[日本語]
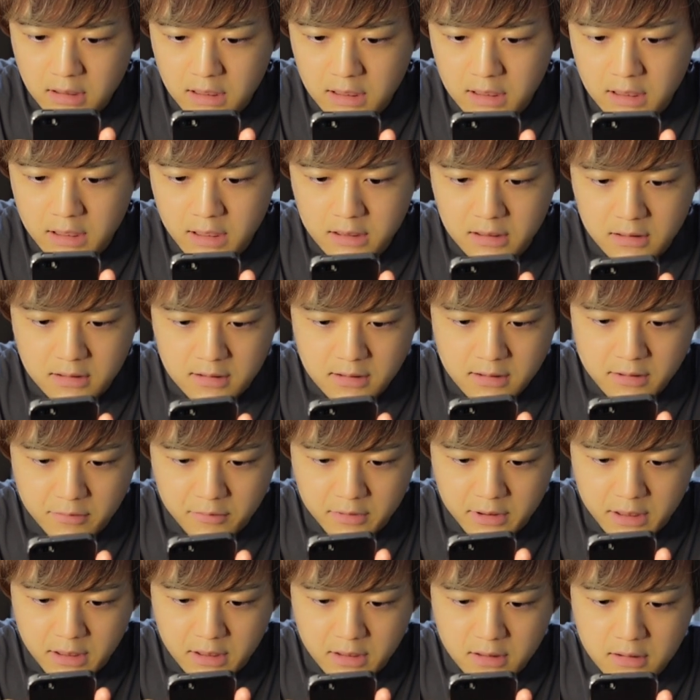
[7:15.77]
あれなんですよ
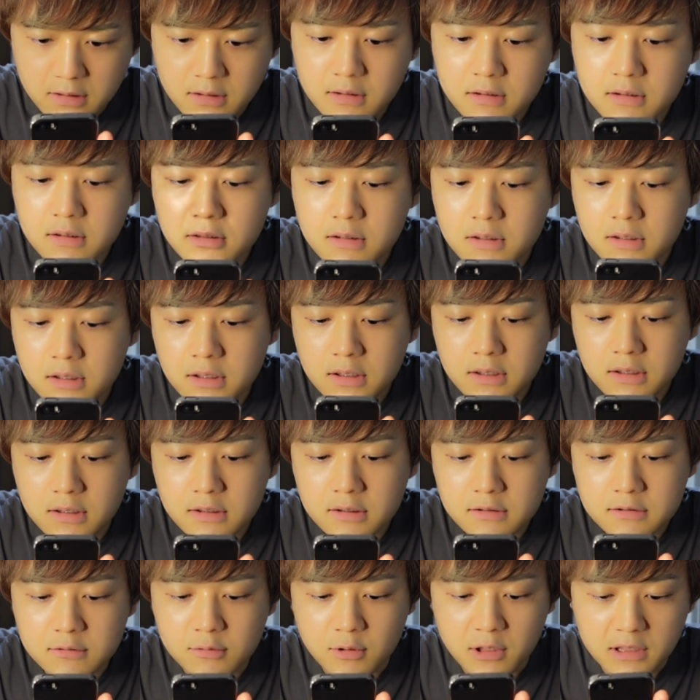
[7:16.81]
ね。
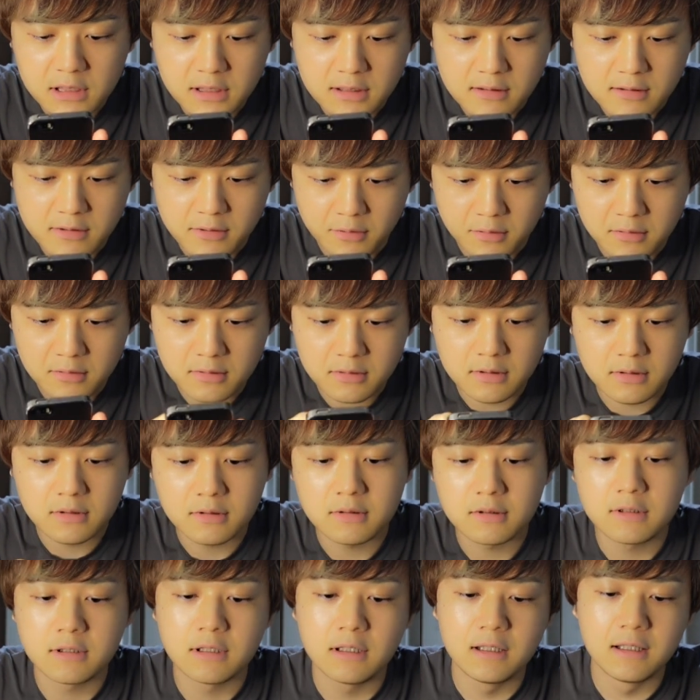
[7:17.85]
それなんですよ。
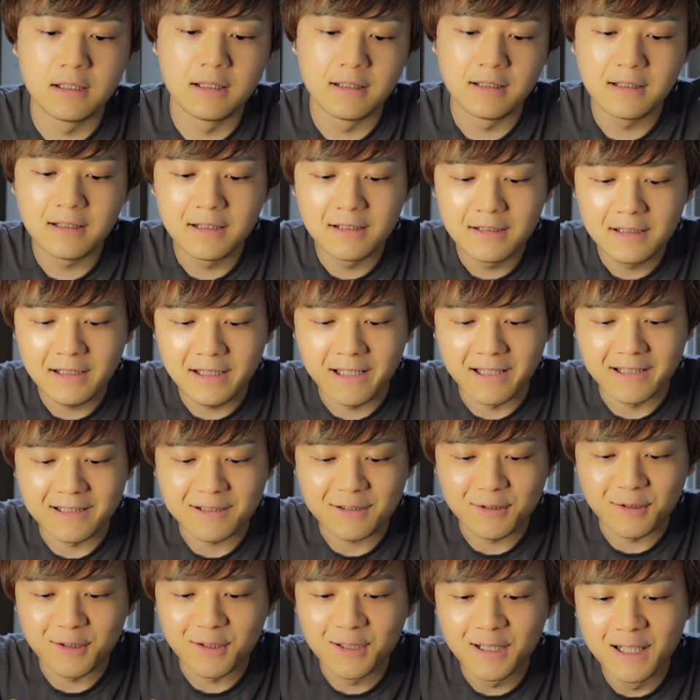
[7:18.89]
えっ
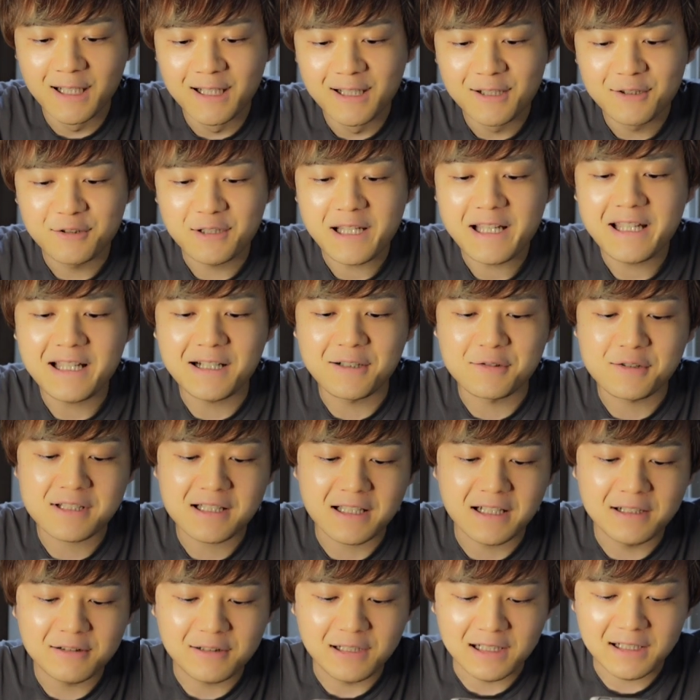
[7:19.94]
と、フレイヤーを
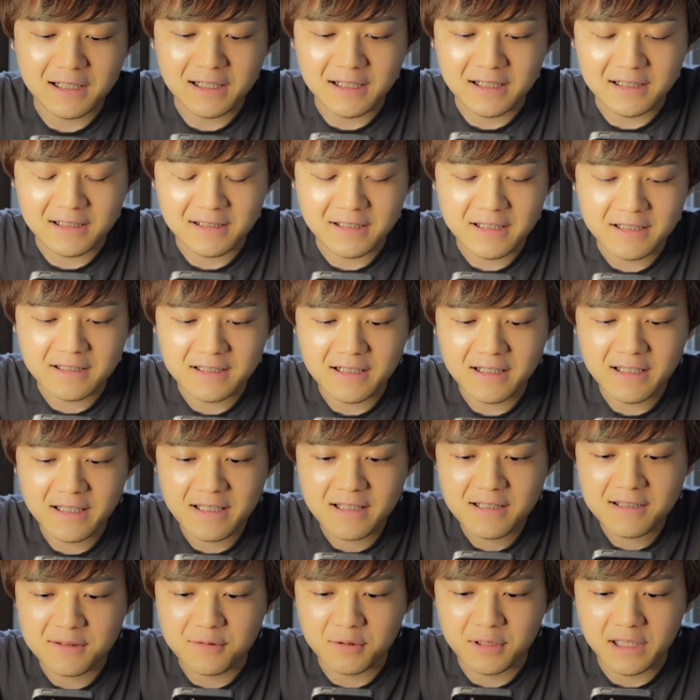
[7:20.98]
使うから、に
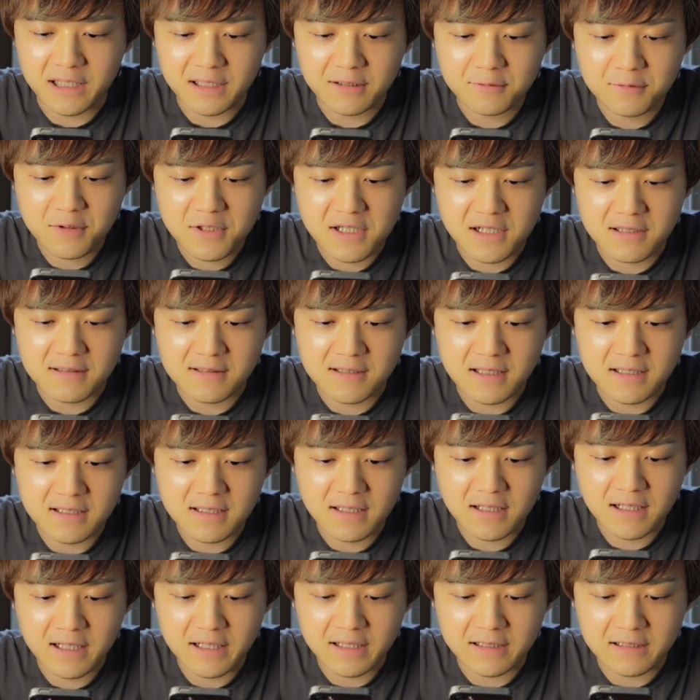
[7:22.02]
ターンヘイストで、ノーチラス全
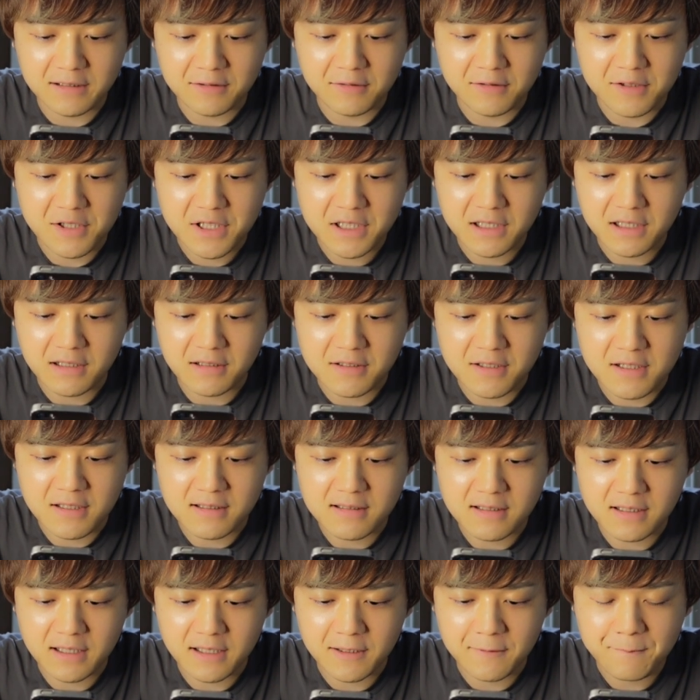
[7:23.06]
然帰ってくるしって感じで
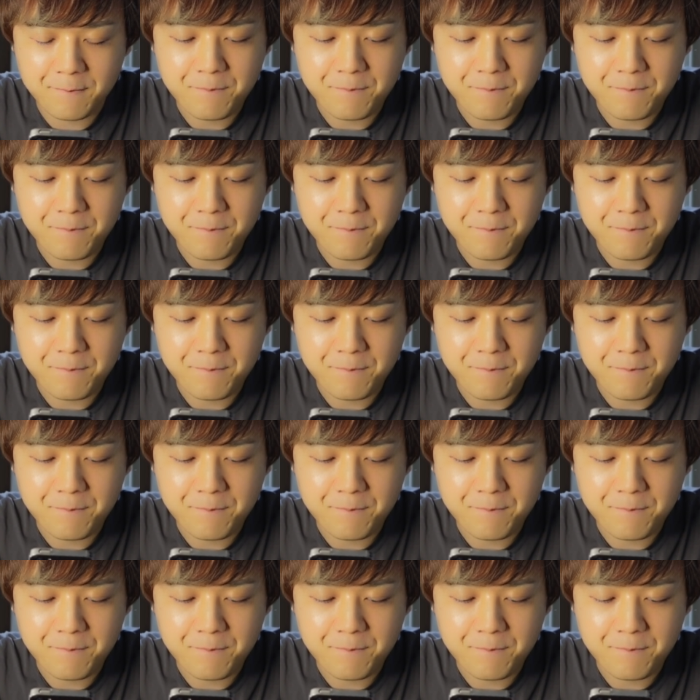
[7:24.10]
すね。